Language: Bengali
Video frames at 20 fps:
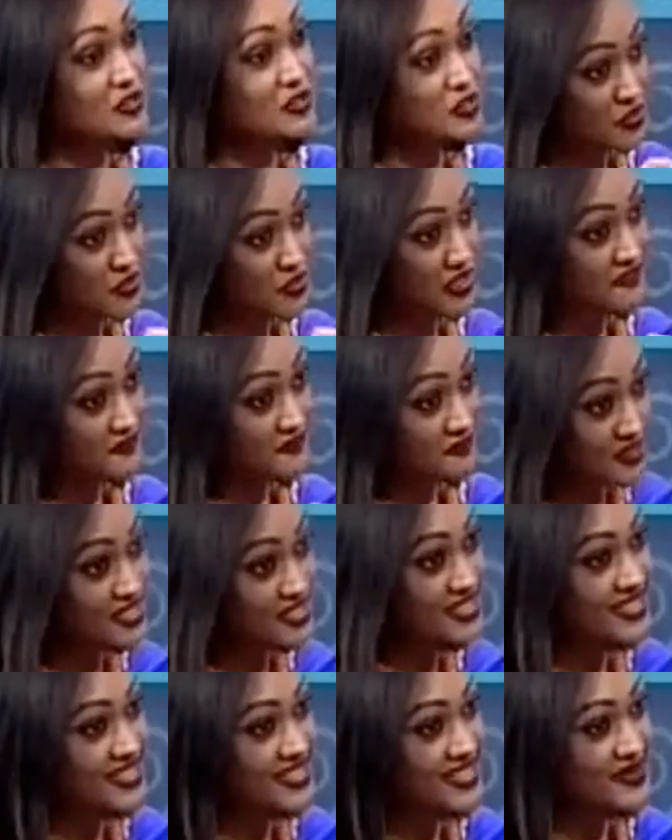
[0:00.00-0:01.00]
করেছেন তার উপর
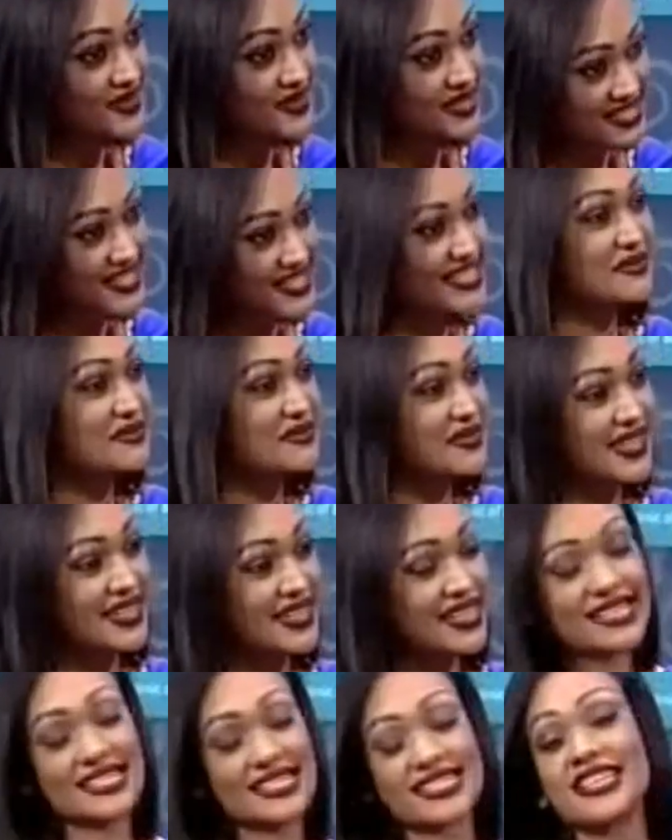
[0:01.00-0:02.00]
ছোট্ট একটা ফুটেজ আছে আমাদের
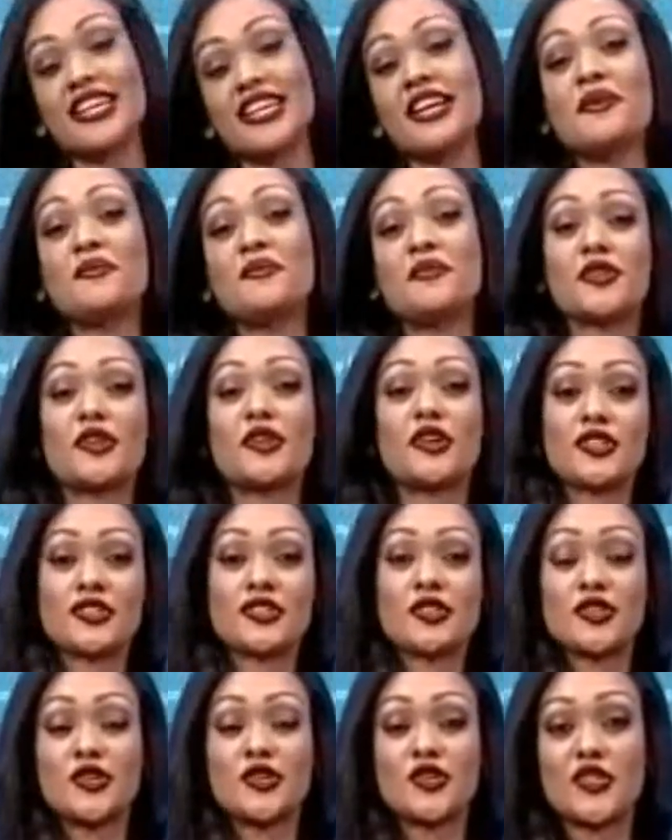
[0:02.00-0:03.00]
সেটা আমরা দেখে আসি
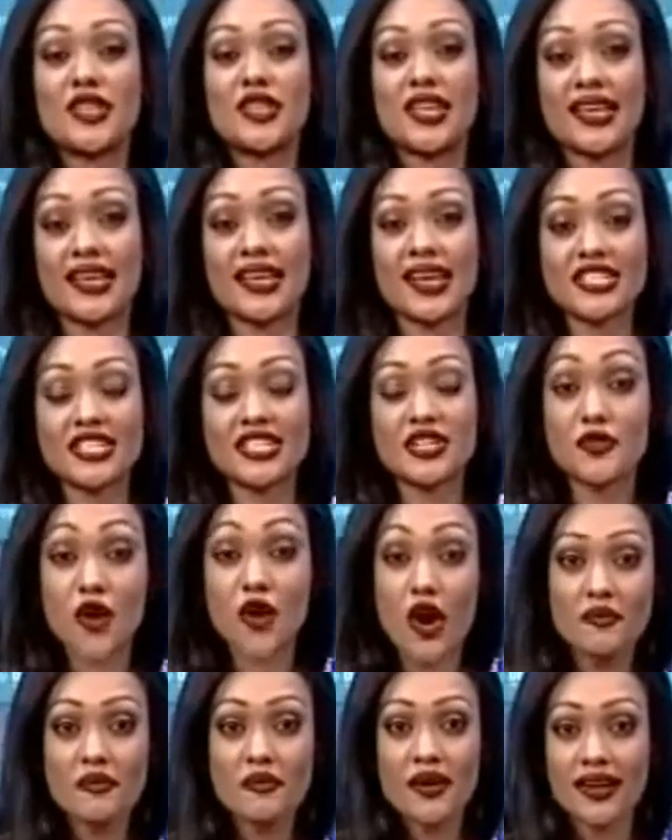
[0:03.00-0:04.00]
প্রিয় দর্শক চলুন
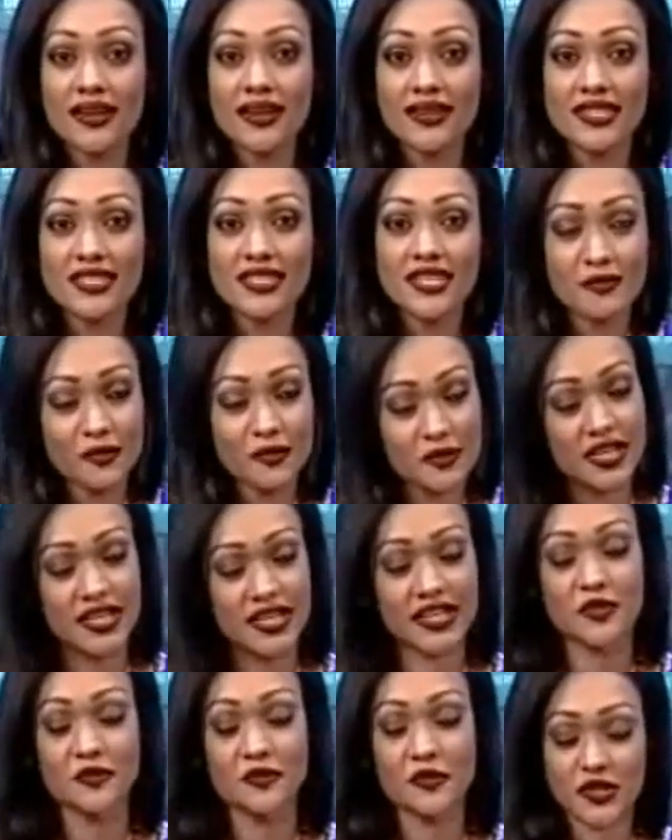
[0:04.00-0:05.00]
দেখে আসি রং
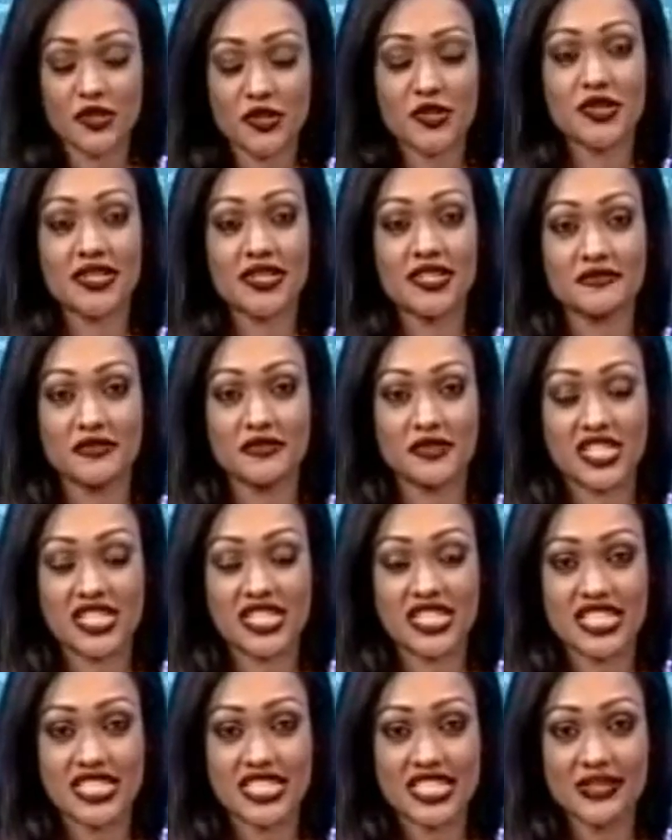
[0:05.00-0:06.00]
বাংলাদেশের পোশাকের উপর ছোট্ট
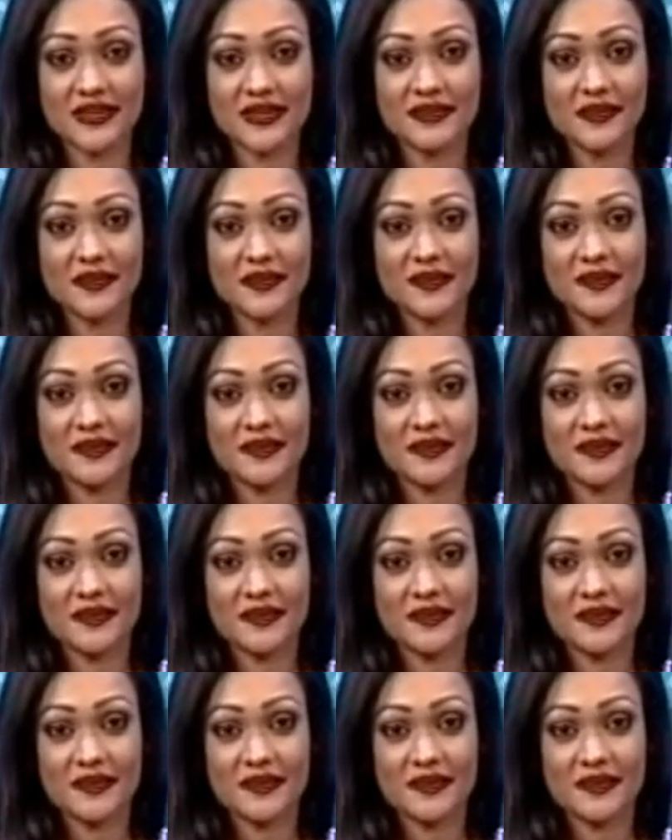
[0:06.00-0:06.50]
একটি ফুটেজ